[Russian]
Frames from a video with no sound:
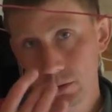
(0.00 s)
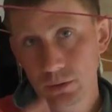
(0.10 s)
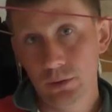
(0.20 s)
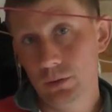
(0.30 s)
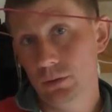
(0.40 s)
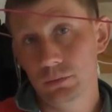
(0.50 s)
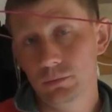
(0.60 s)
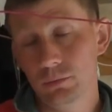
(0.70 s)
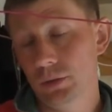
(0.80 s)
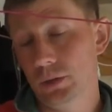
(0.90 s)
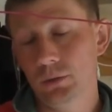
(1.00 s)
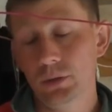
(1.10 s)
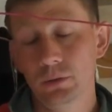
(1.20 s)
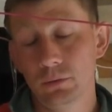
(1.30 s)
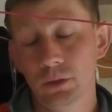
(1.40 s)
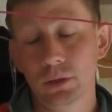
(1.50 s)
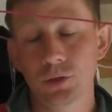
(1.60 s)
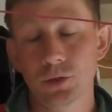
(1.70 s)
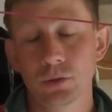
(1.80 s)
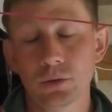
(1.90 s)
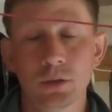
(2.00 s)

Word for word: И наловили отличную